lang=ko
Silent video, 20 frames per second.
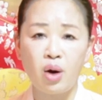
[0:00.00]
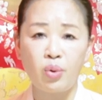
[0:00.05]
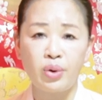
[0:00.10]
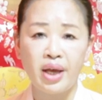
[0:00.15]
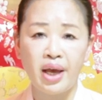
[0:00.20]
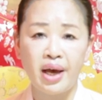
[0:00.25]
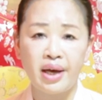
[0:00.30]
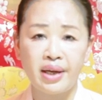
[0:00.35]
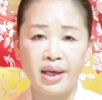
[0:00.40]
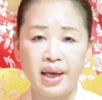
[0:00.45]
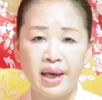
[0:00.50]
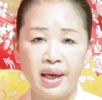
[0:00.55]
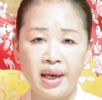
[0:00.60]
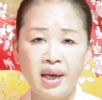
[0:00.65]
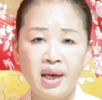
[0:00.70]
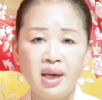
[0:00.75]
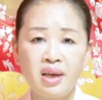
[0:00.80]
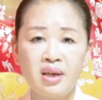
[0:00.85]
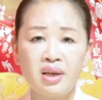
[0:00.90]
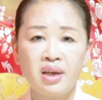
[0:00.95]
올해
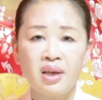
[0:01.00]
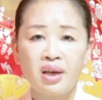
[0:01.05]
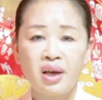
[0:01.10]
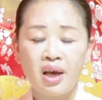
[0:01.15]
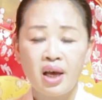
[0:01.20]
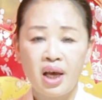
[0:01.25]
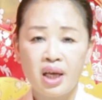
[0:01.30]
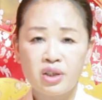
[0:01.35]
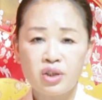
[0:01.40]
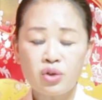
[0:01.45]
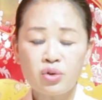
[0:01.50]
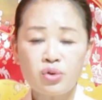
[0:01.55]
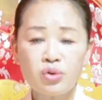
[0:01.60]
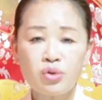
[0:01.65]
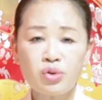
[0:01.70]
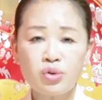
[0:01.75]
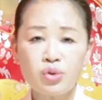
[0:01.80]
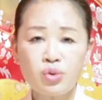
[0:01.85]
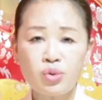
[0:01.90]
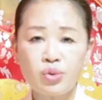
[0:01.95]
아래 네,
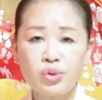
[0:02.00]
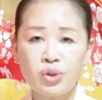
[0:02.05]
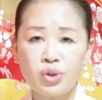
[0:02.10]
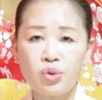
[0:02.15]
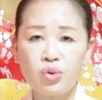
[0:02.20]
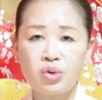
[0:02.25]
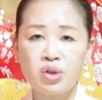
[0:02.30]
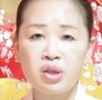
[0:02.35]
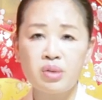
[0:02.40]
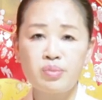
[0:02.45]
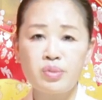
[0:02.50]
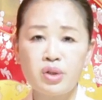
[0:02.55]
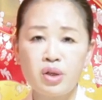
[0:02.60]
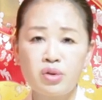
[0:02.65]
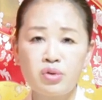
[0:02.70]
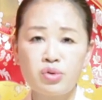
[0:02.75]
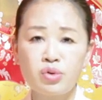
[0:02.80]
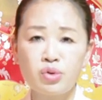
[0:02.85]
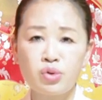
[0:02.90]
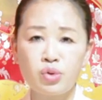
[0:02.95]
애정운도 좋으시고
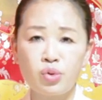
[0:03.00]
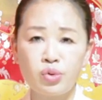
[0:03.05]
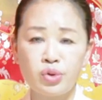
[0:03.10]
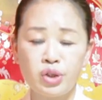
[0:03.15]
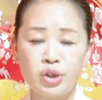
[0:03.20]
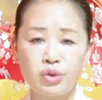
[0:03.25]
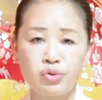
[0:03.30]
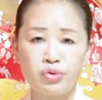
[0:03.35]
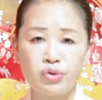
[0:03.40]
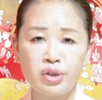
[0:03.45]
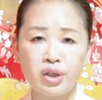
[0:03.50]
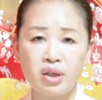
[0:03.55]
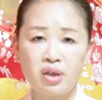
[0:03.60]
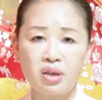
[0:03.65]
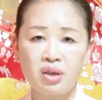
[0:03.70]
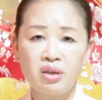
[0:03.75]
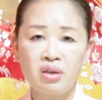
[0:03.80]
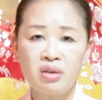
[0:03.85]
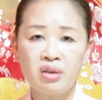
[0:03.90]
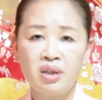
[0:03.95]
금전운도
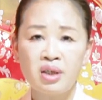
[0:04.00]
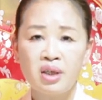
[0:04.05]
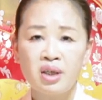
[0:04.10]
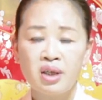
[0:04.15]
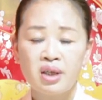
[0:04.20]
좋으시고요.